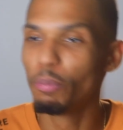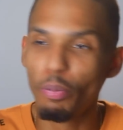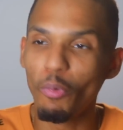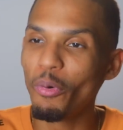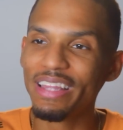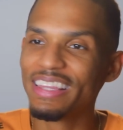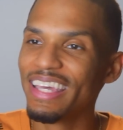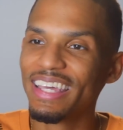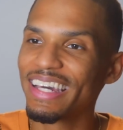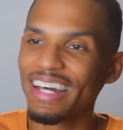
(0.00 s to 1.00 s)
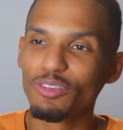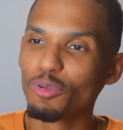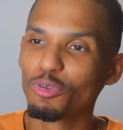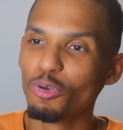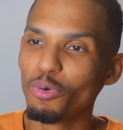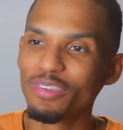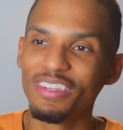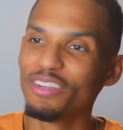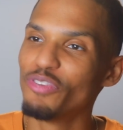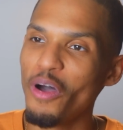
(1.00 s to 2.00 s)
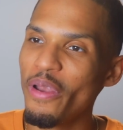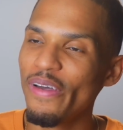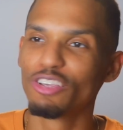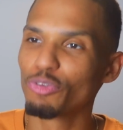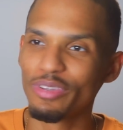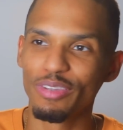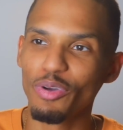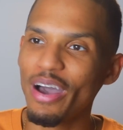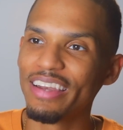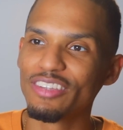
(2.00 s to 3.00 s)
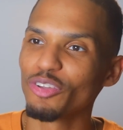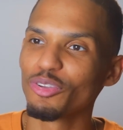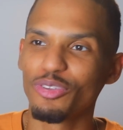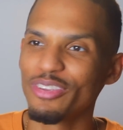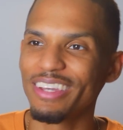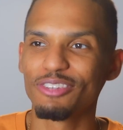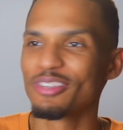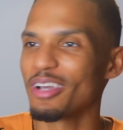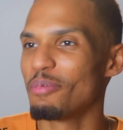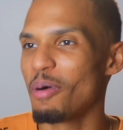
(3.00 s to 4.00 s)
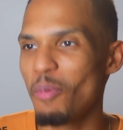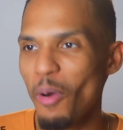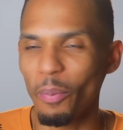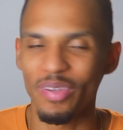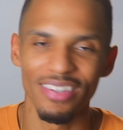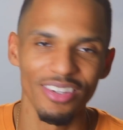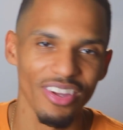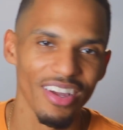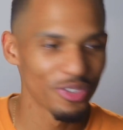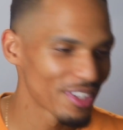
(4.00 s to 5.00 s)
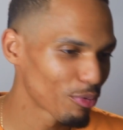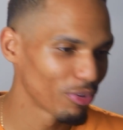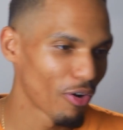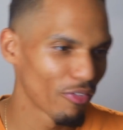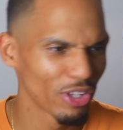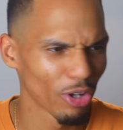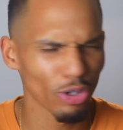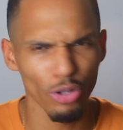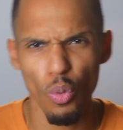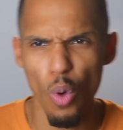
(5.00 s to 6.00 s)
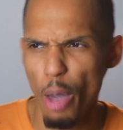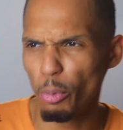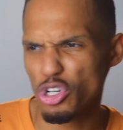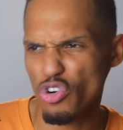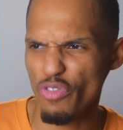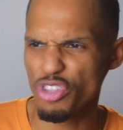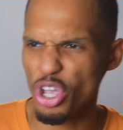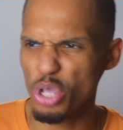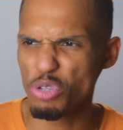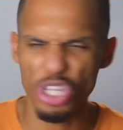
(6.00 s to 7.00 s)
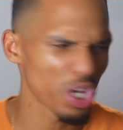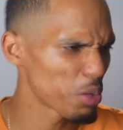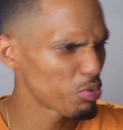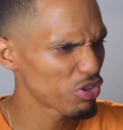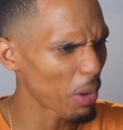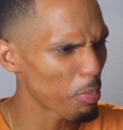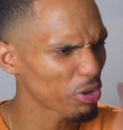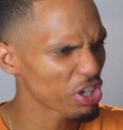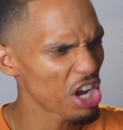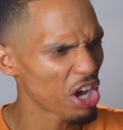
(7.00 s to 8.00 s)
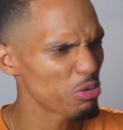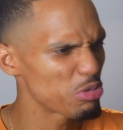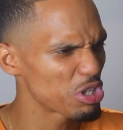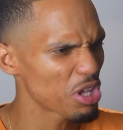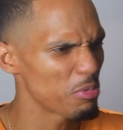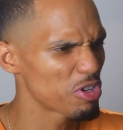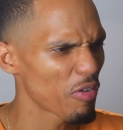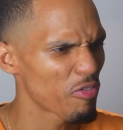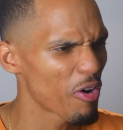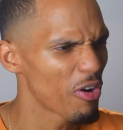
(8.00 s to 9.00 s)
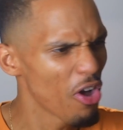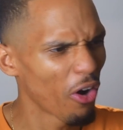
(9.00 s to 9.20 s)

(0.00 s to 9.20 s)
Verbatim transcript: Ils pourront être des cas sociaux s'ils veulent et je continuerai à les entretenir jusqu'à ma mort parce que je sais qu'on a envie d'entendre, ouais, moi, j'ai envie de réussir et puis j'apprendrai la réussite à mes enfants